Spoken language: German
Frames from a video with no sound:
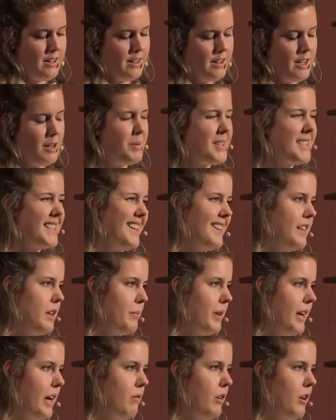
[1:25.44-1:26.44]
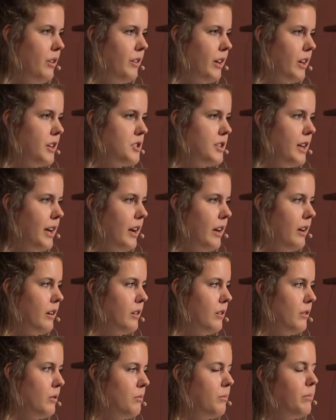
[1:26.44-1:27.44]
Aber es gibt eben auch andere Stellen.
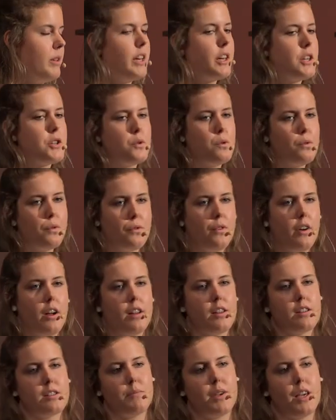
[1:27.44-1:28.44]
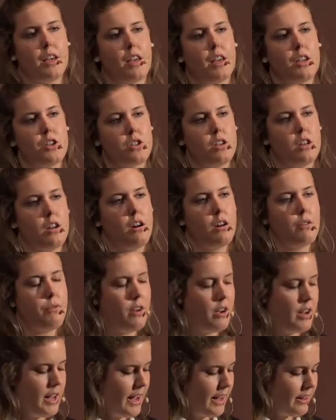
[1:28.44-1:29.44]
Und mir ist aufgefallen, dass wir Christen
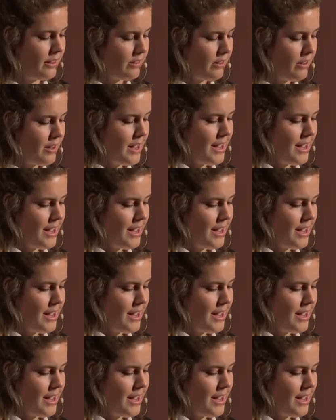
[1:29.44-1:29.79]
angefangen haben,